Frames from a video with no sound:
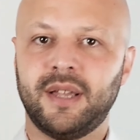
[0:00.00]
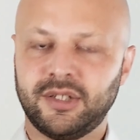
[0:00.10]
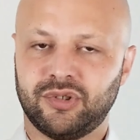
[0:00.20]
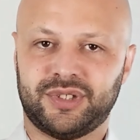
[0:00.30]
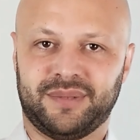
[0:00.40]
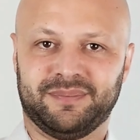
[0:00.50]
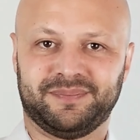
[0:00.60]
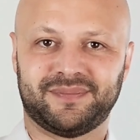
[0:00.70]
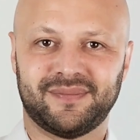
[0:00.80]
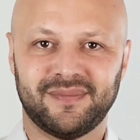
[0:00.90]
Eso sí,
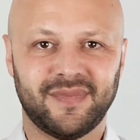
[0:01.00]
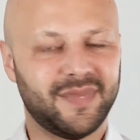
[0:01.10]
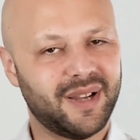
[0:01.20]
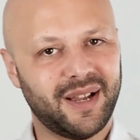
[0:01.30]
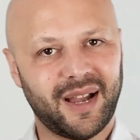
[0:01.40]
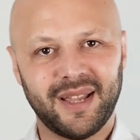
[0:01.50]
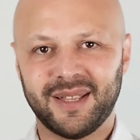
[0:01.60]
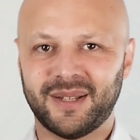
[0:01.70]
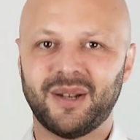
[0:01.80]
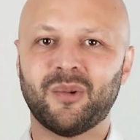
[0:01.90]
hay
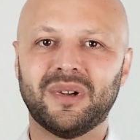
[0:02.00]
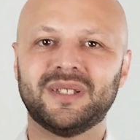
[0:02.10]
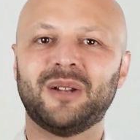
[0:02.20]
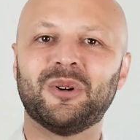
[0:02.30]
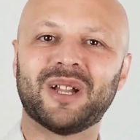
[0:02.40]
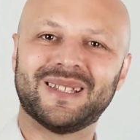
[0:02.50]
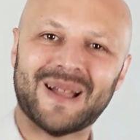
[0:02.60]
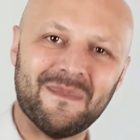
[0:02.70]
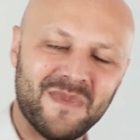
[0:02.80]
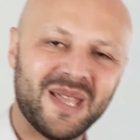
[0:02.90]
que tener en cuenta algo que
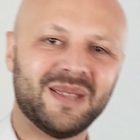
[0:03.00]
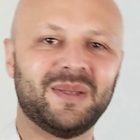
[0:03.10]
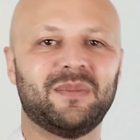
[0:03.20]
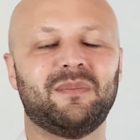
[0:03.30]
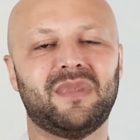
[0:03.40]
también